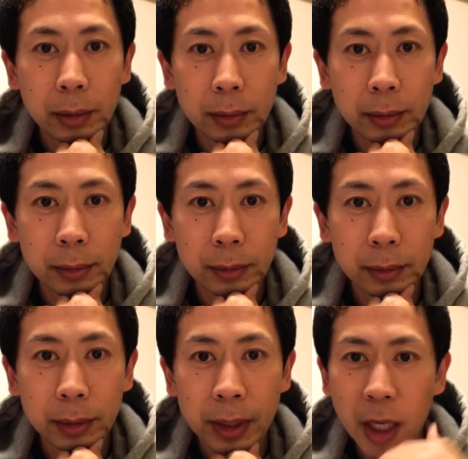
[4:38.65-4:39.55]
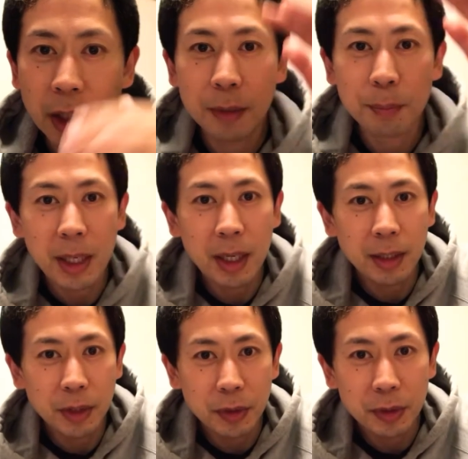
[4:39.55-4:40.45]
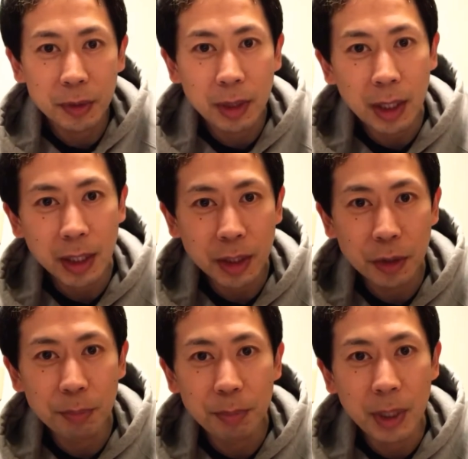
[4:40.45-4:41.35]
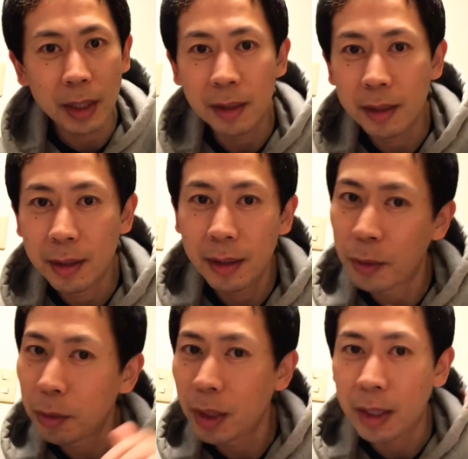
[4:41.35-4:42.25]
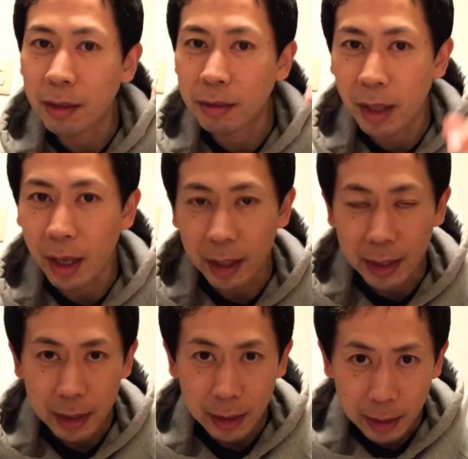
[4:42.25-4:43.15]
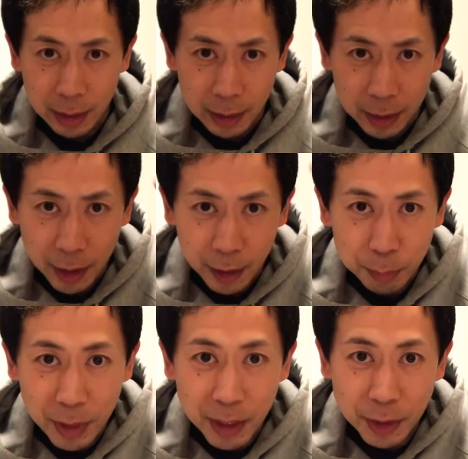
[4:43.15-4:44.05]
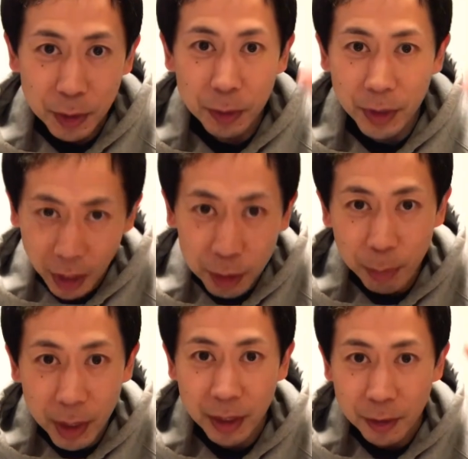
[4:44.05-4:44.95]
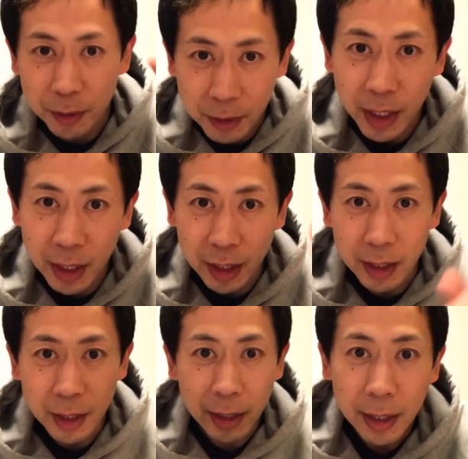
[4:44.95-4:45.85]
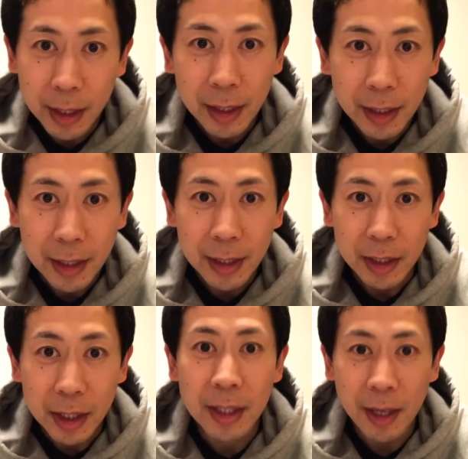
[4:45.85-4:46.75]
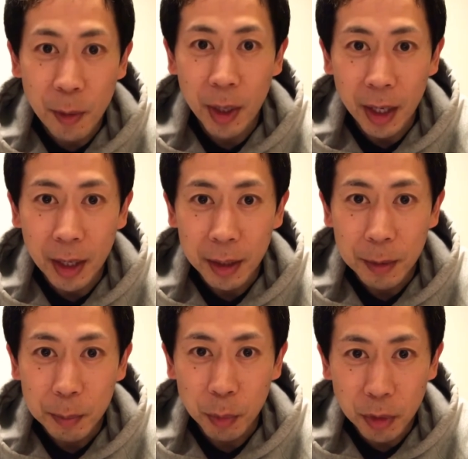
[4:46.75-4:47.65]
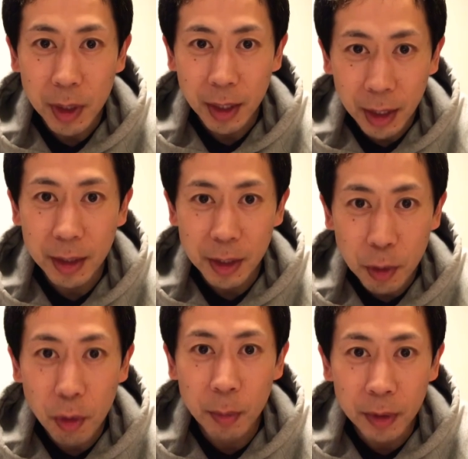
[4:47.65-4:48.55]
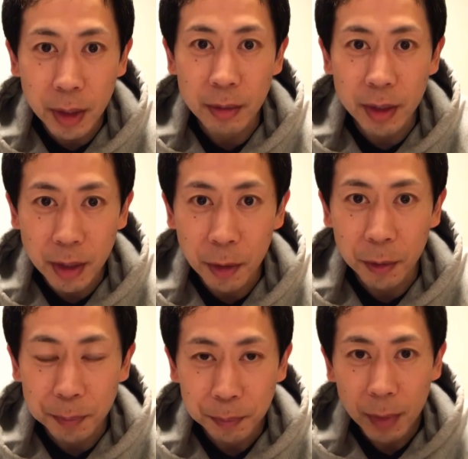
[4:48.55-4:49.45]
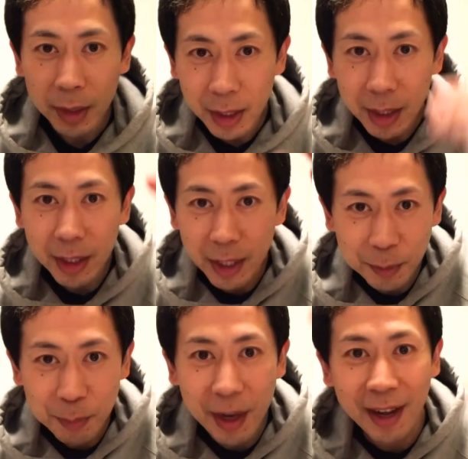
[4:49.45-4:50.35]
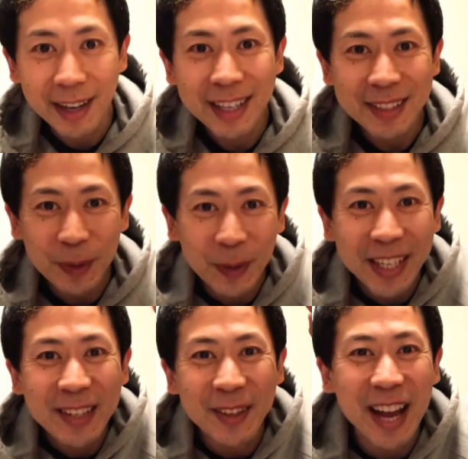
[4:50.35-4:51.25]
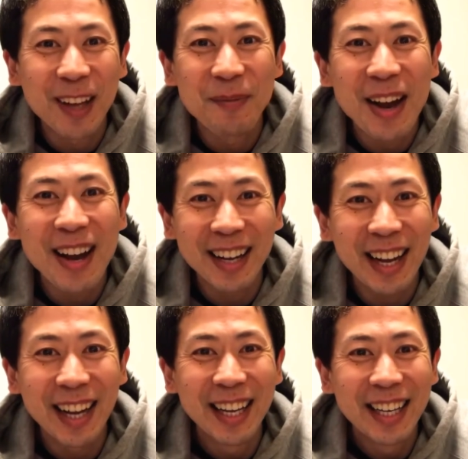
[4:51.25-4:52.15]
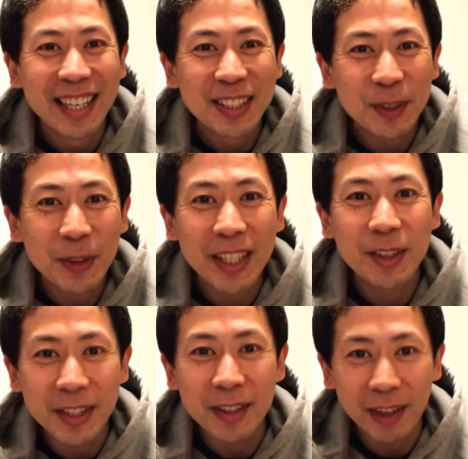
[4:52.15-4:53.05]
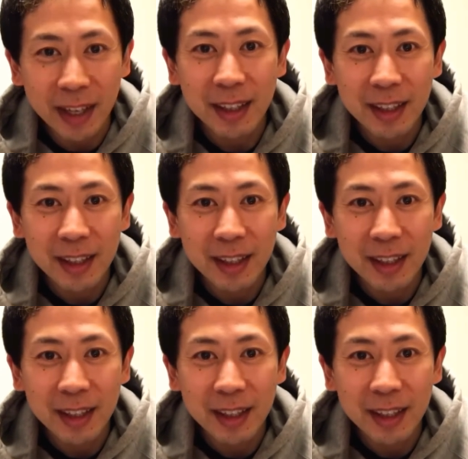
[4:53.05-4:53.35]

うん、100%中の80%っていうことはなくて100%中の100%なんですよ常に人間は僕は勝手にそう思ってるんですけどただ100%その日の100%がちょっと低いとかね